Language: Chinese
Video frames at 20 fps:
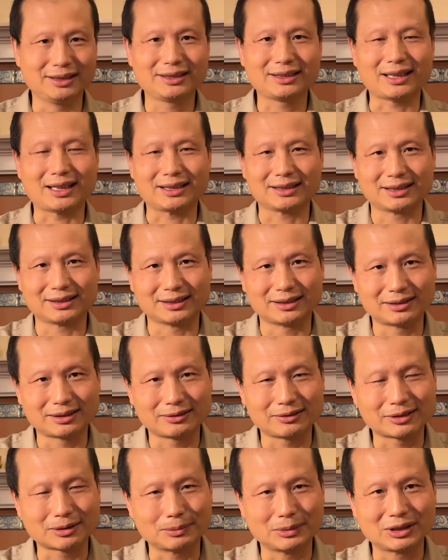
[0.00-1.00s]
想的就
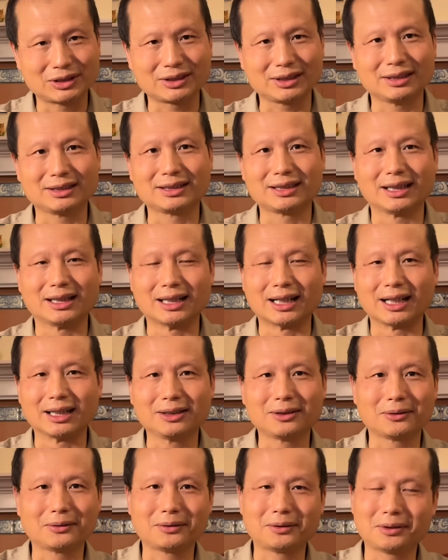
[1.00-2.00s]
这么写下来
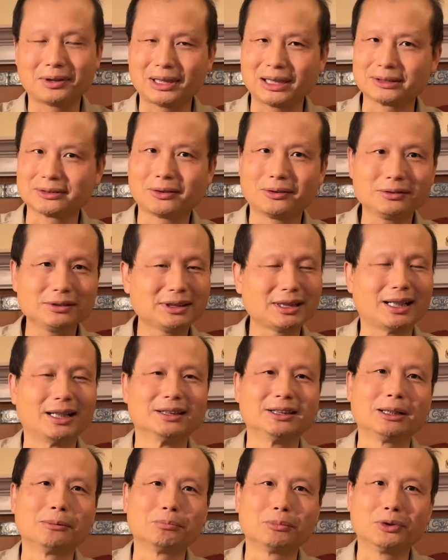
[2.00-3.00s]
的话，通常
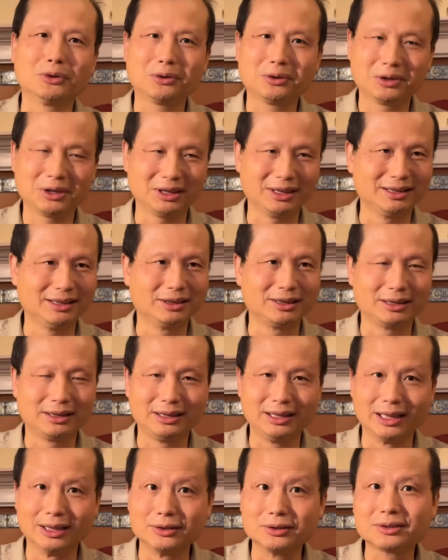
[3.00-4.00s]
的不会
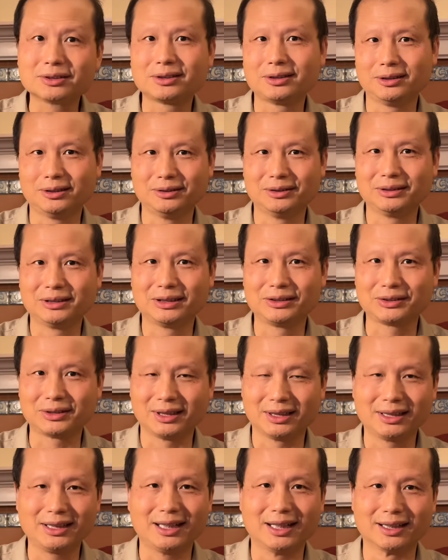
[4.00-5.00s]
连续
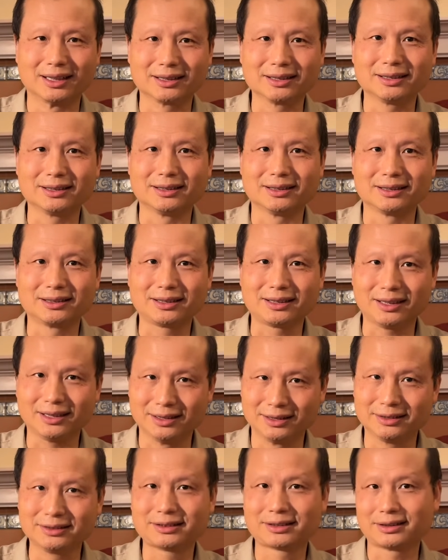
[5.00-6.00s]
写两个“
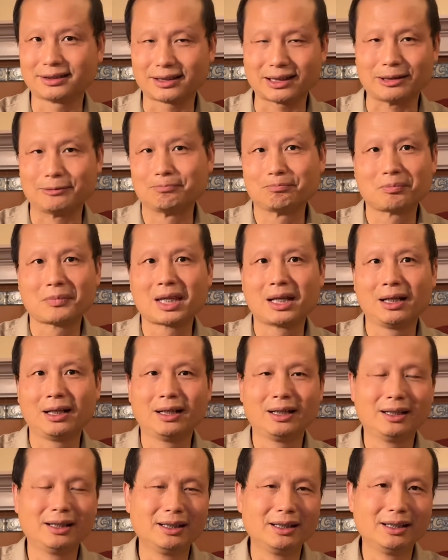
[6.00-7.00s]
德”字的。
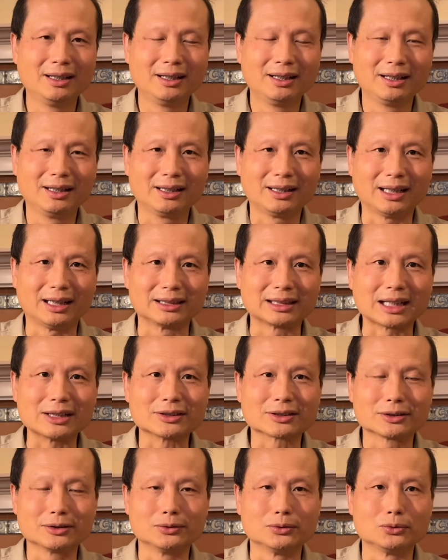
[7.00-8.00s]
啊，但
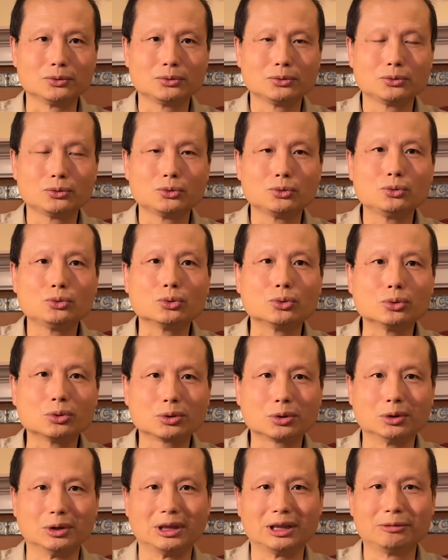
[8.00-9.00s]
是如
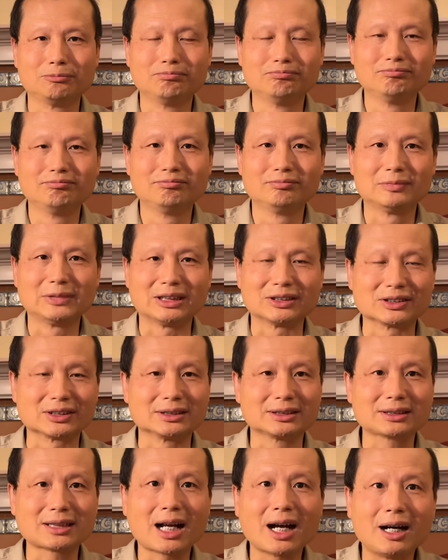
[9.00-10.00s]
果是
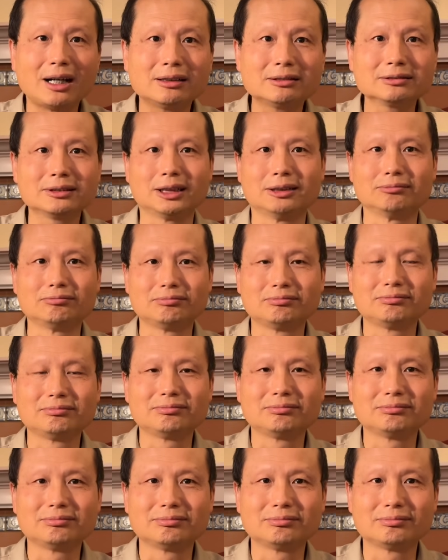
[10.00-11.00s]
抄的，
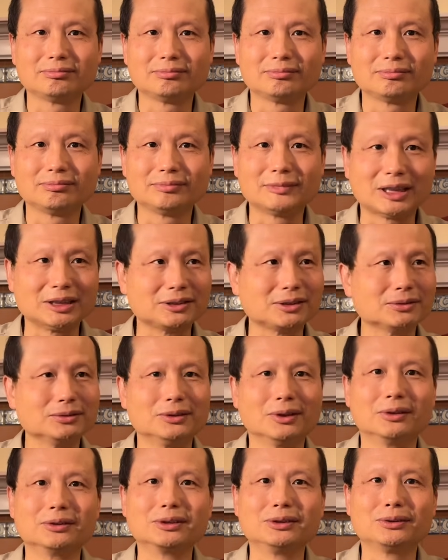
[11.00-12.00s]
那就
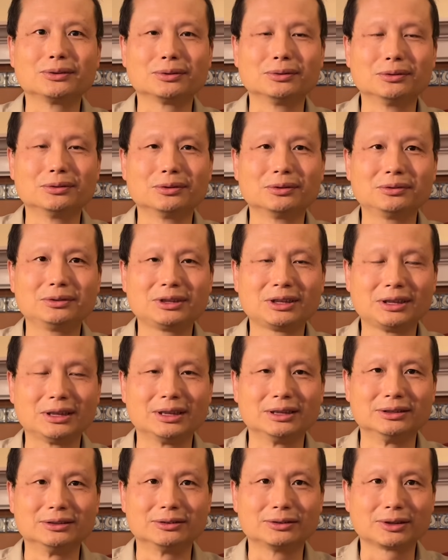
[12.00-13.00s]
容易出
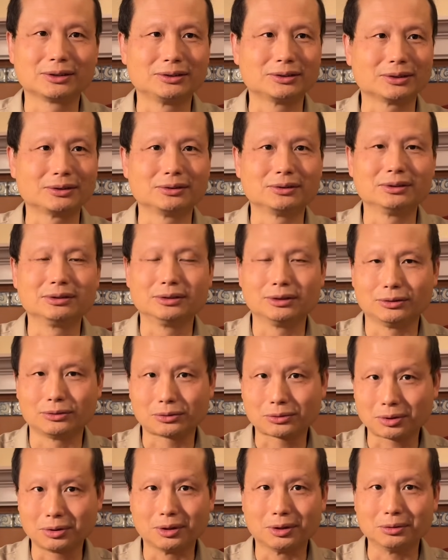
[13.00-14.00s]
现这种
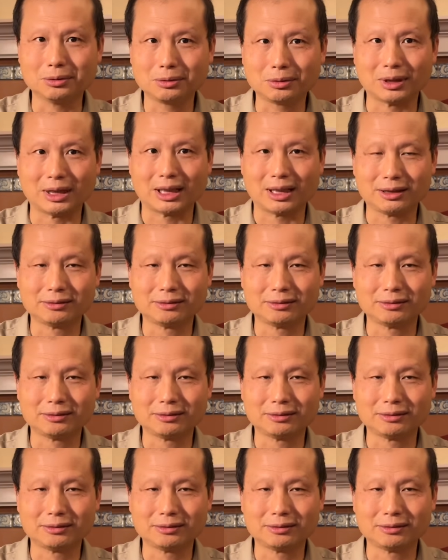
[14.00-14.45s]
错误了。